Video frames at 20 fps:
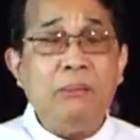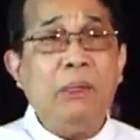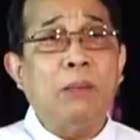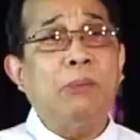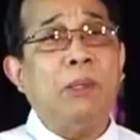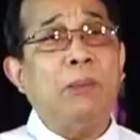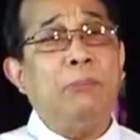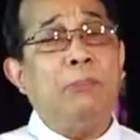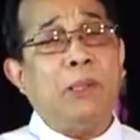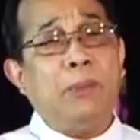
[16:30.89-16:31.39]

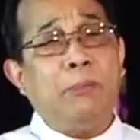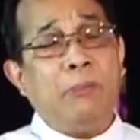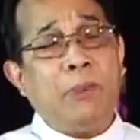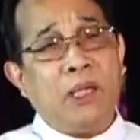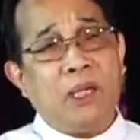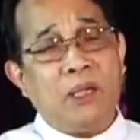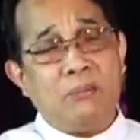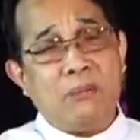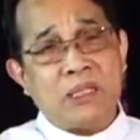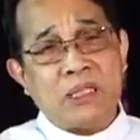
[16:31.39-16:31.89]

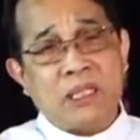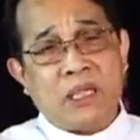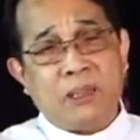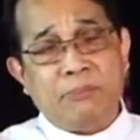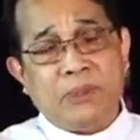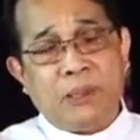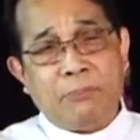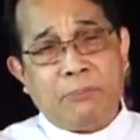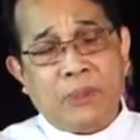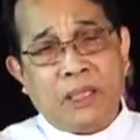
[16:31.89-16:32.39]
magpiprepare ng masarap
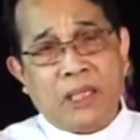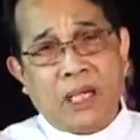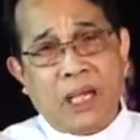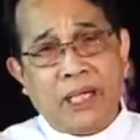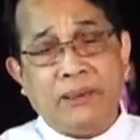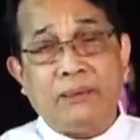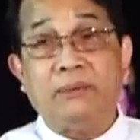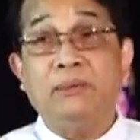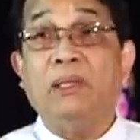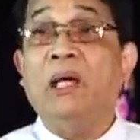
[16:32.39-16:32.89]
na
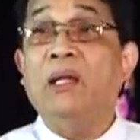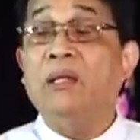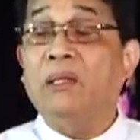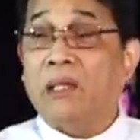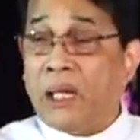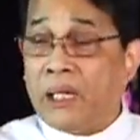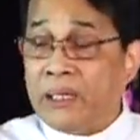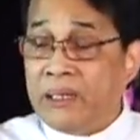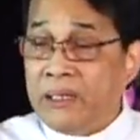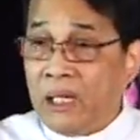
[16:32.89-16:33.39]
pagkain dahil
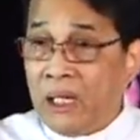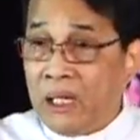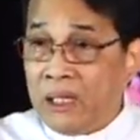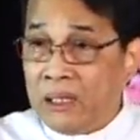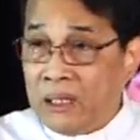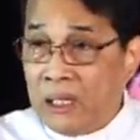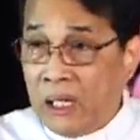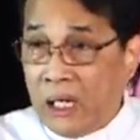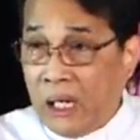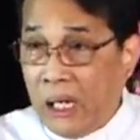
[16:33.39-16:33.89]

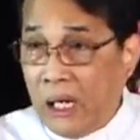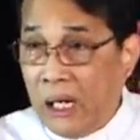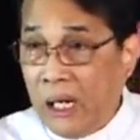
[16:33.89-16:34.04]
kahiya-hiya.